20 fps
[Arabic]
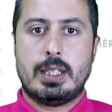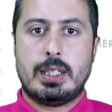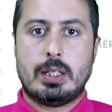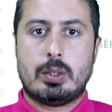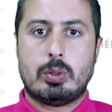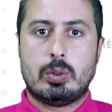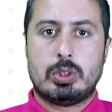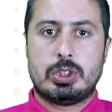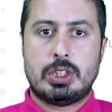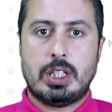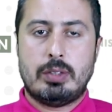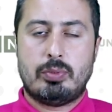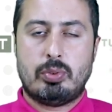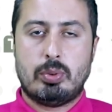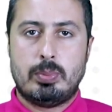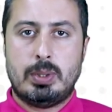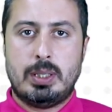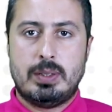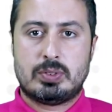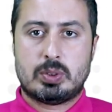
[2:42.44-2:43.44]
هذا كل شيء في
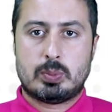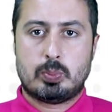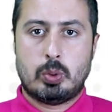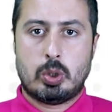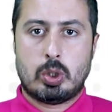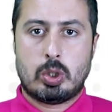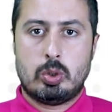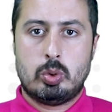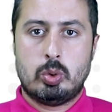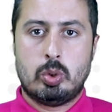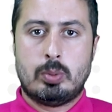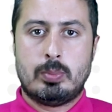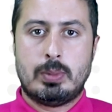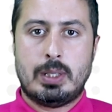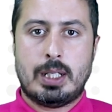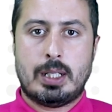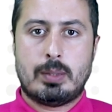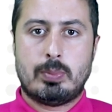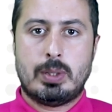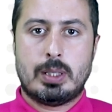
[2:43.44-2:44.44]
بريف سبور اليوم
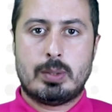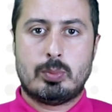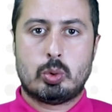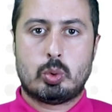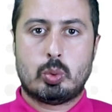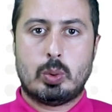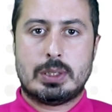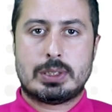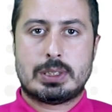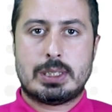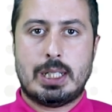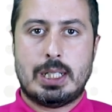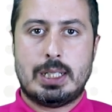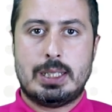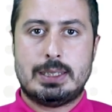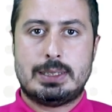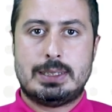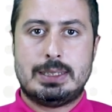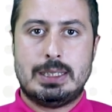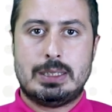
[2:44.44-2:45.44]
الأخبار متواصلة
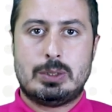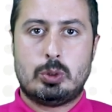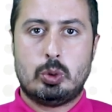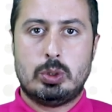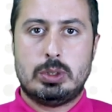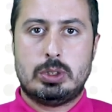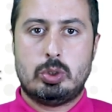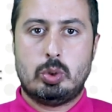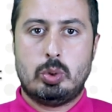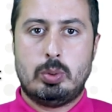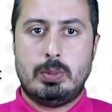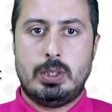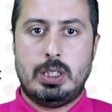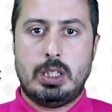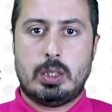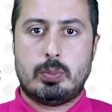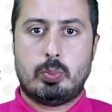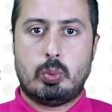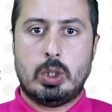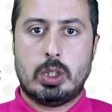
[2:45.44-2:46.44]
على سيت
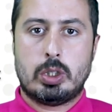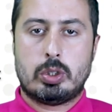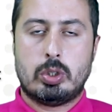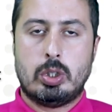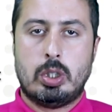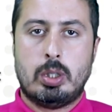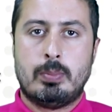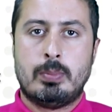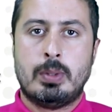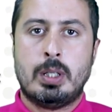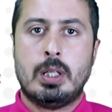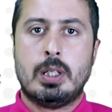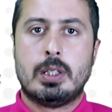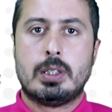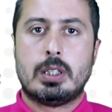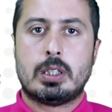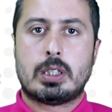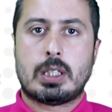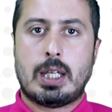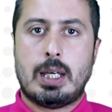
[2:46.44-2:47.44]
تونيزيونيميريك بوان كوم
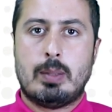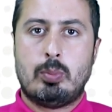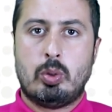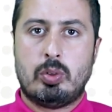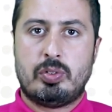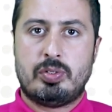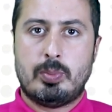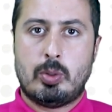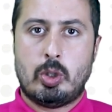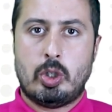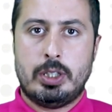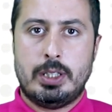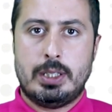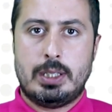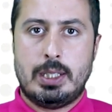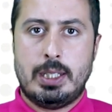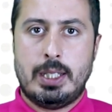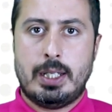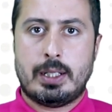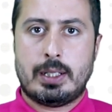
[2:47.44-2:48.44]
نتقابلوا في مواعيد
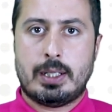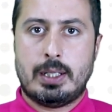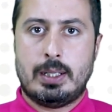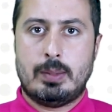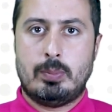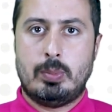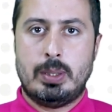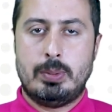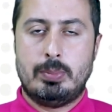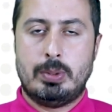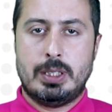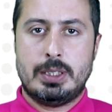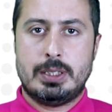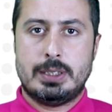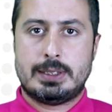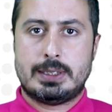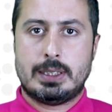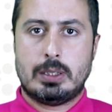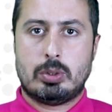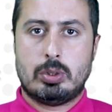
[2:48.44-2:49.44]
لاحقة باي باي الناس